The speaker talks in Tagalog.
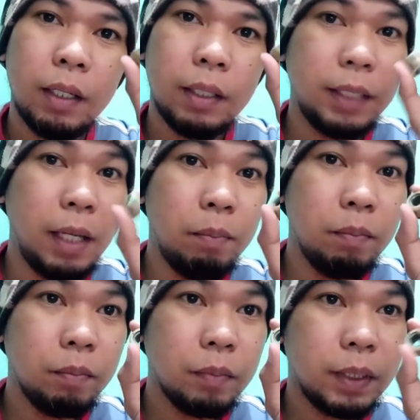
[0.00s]

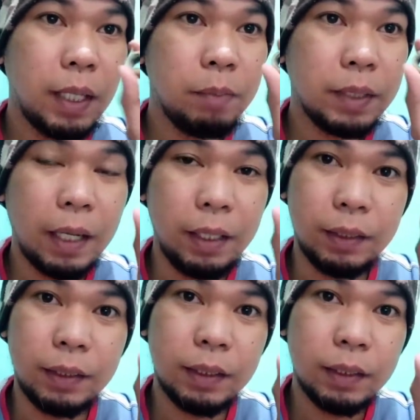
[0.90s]
Same, same
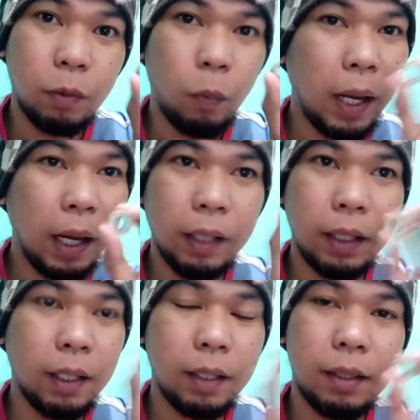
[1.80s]
size, wala lang
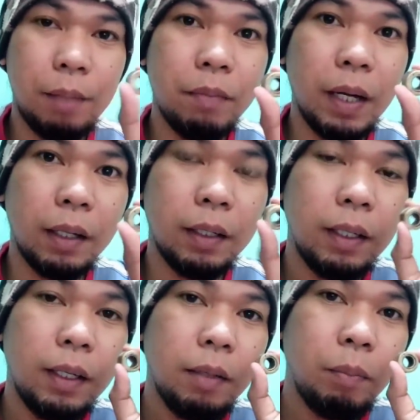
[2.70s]
talagang timbang.
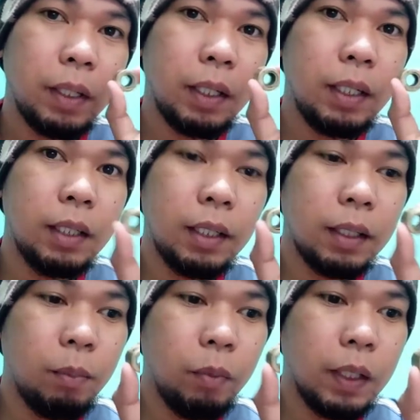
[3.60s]
Pag
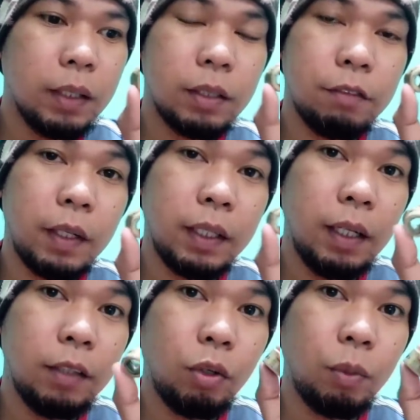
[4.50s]
ikinarga mo yan sa
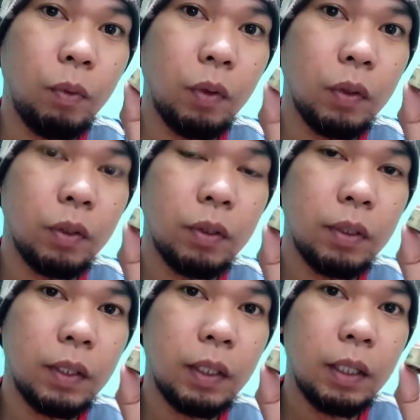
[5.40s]
variator mo,
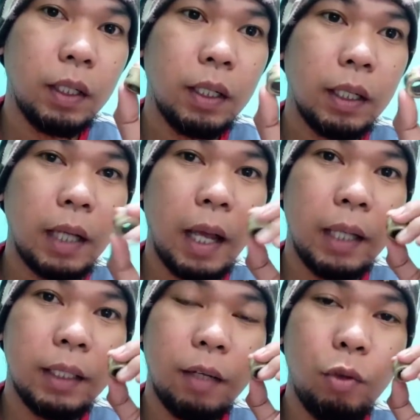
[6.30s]

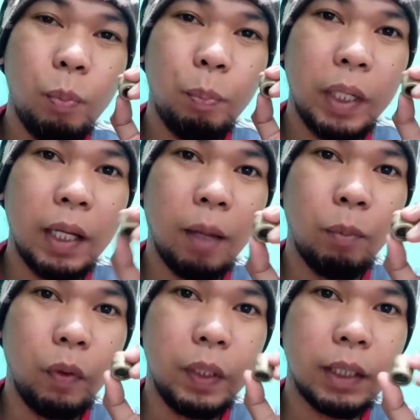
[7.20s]
kahit anong piga
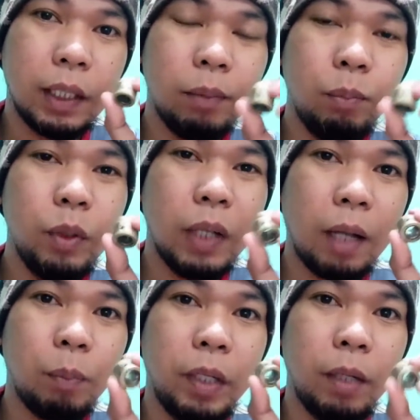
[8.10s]
mo, isagad mo yung
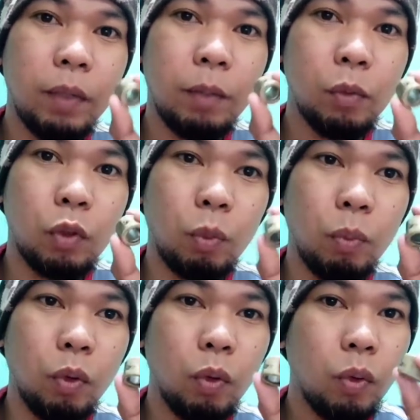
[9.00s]
RPM ng motor
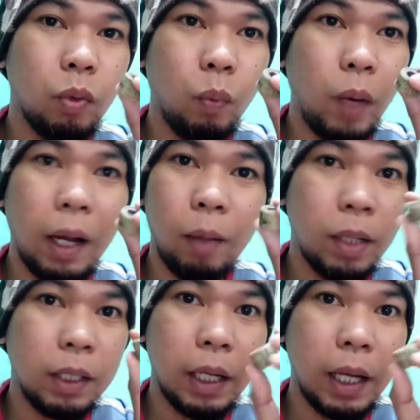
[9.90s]
mo, walang
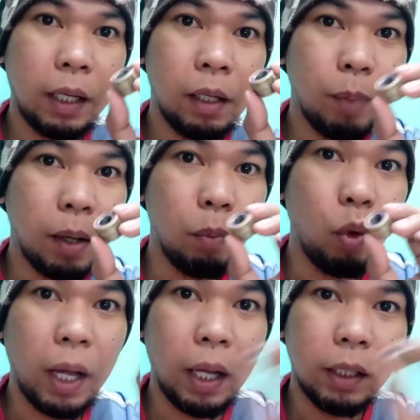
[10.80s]
mangyayaring
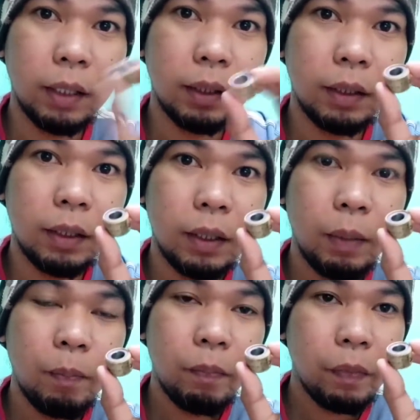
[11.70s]
pagbuka.
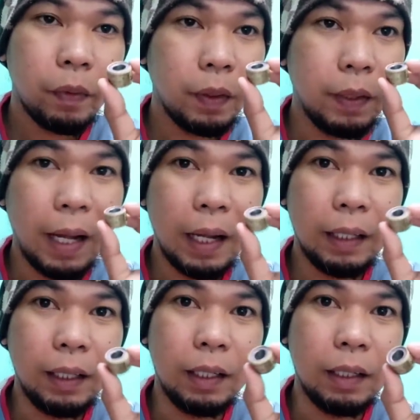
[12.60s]

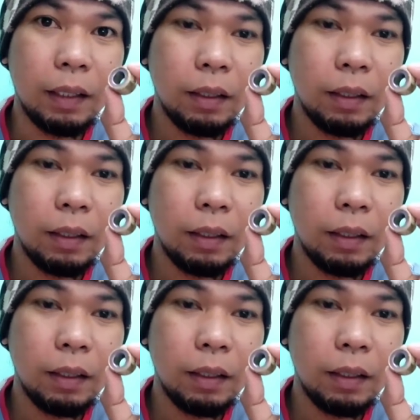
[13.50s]
Dahil